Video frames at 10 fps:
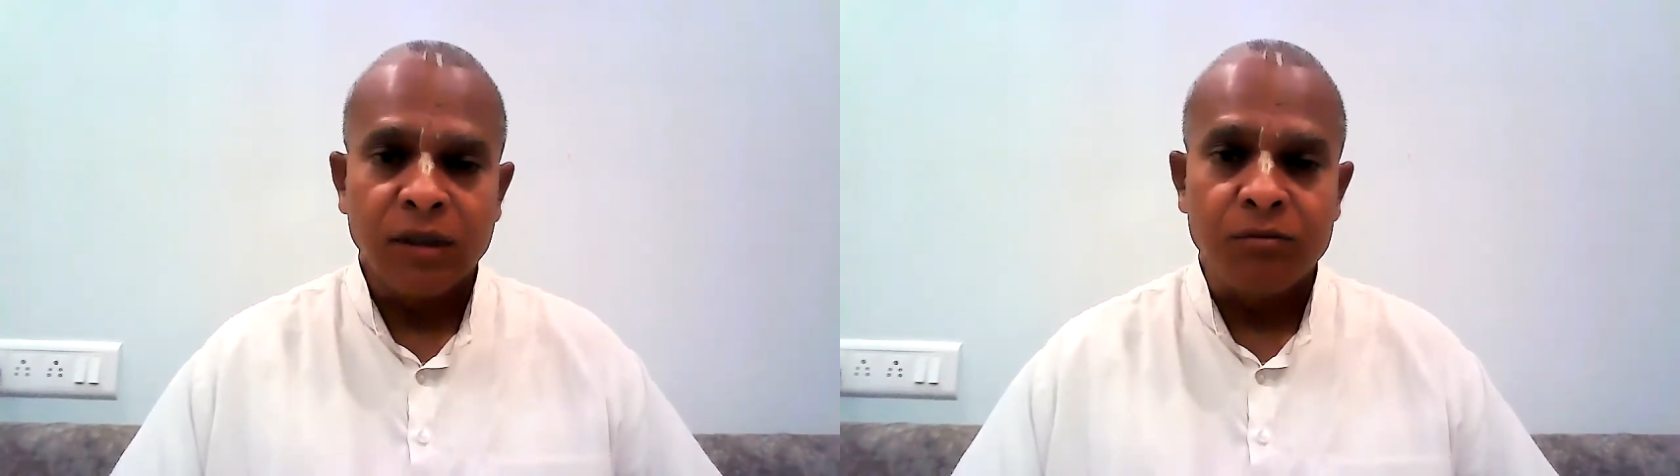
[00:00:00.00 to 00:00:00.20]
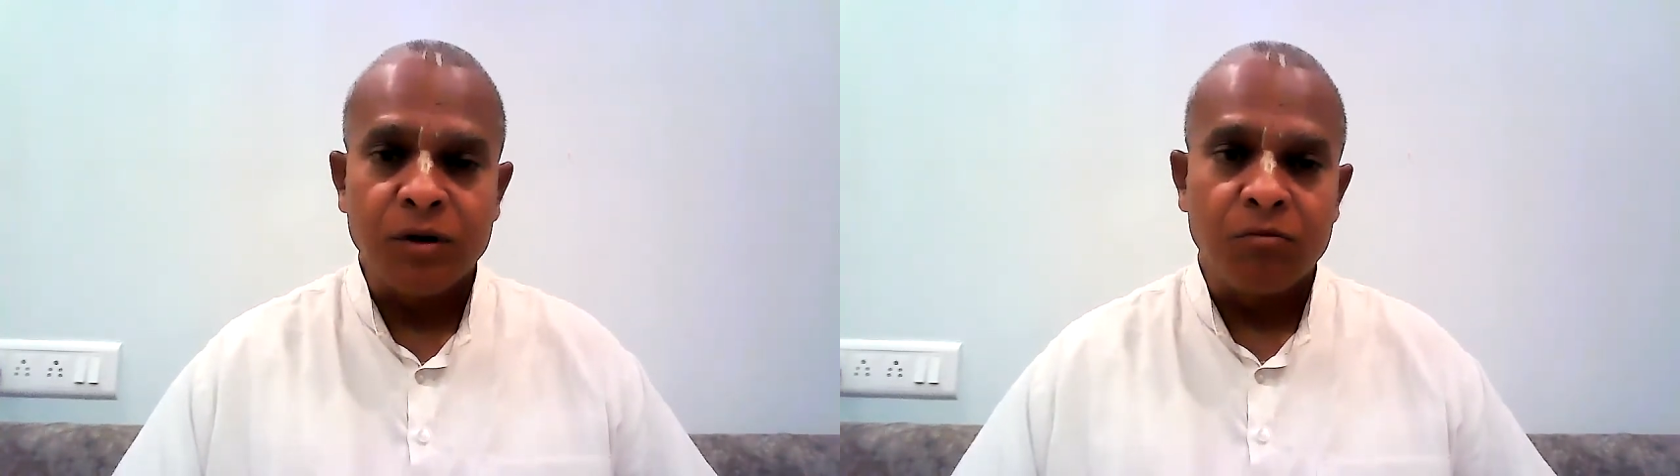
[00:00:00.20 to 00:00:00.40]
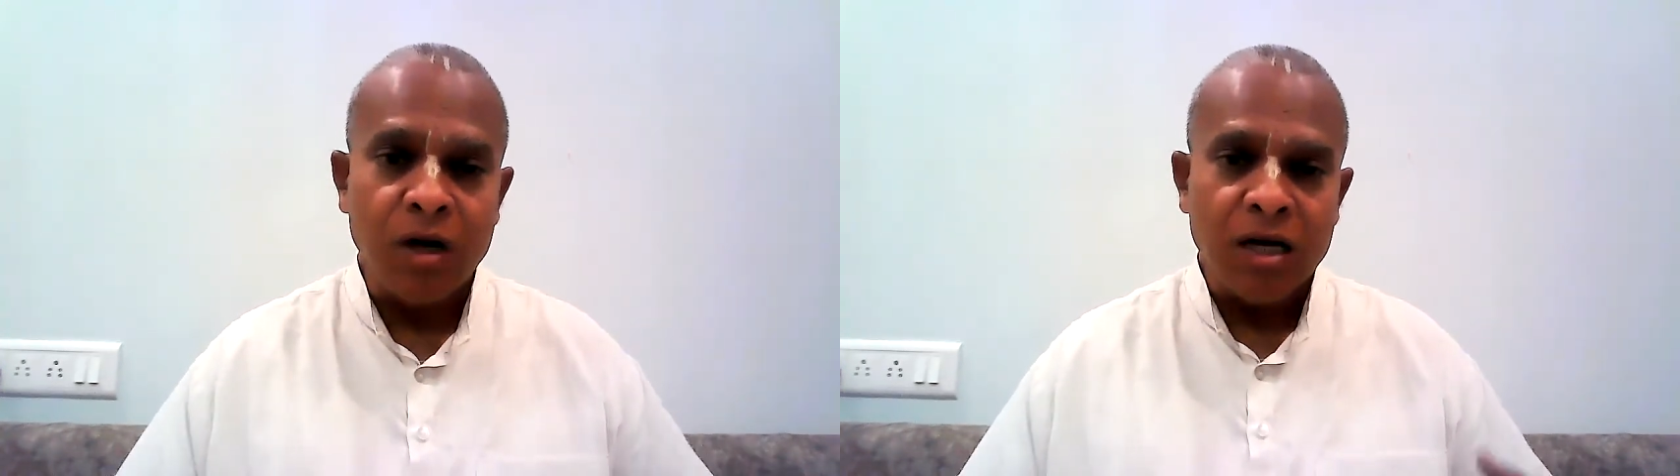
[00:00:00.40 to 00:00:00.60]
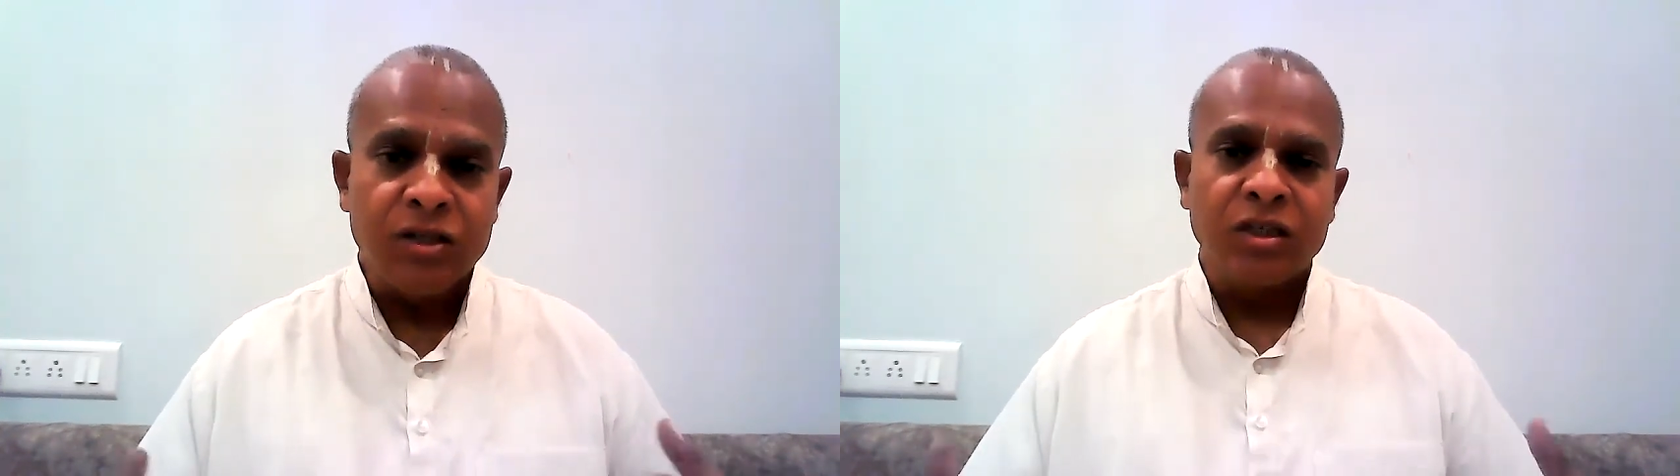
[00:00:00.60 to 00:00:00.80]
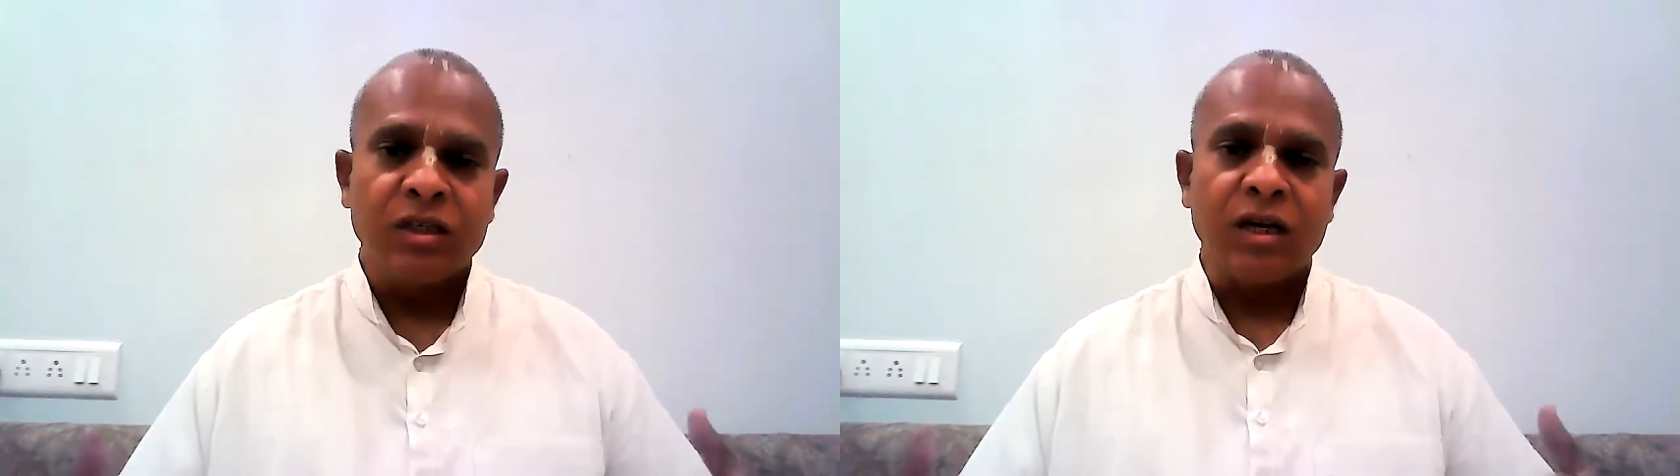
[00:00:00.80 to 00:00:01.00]
मतलब ब्रह्मा
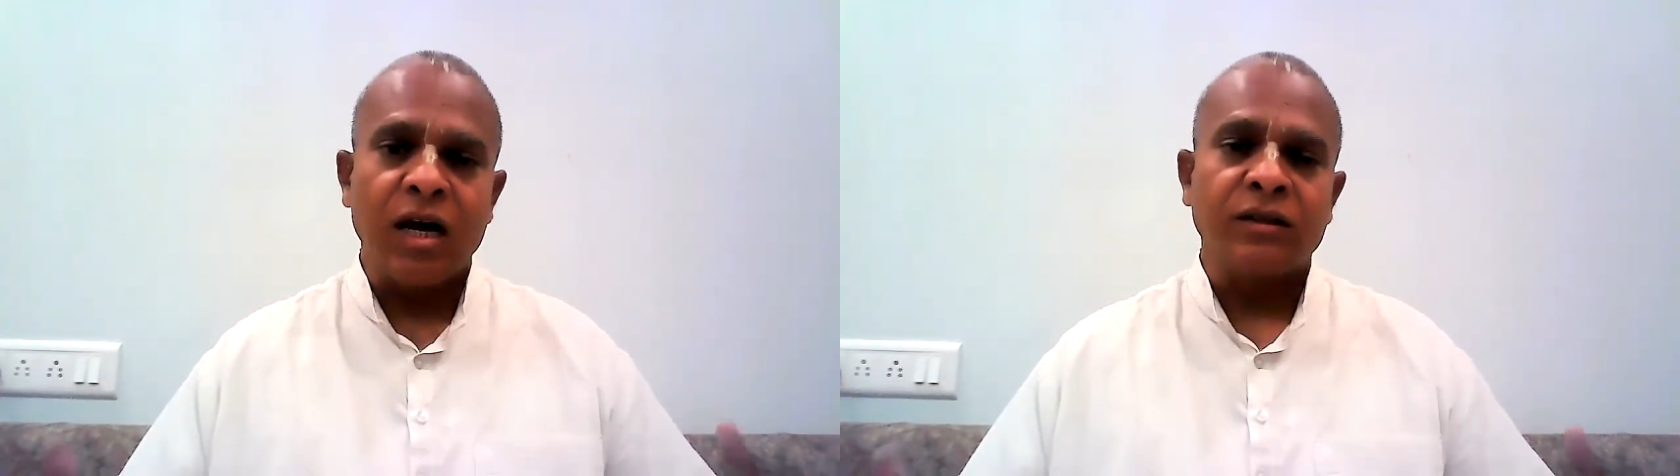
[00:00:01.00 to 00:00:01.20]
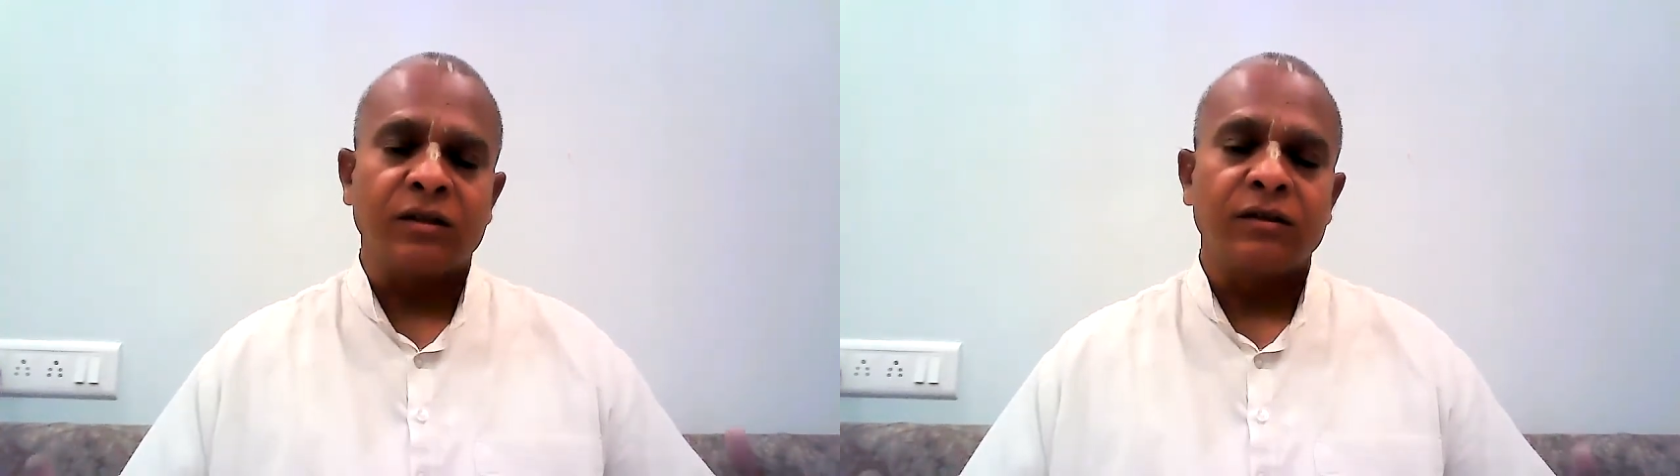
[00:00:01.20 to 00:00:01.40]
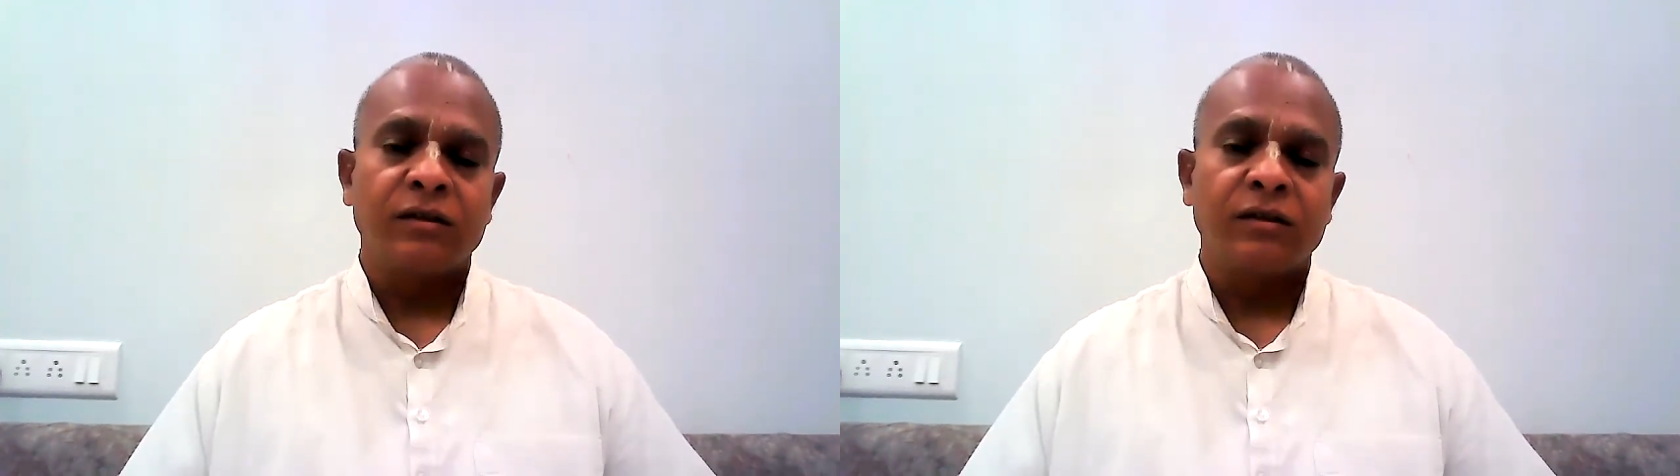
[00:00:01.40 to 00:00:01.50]
जी की रात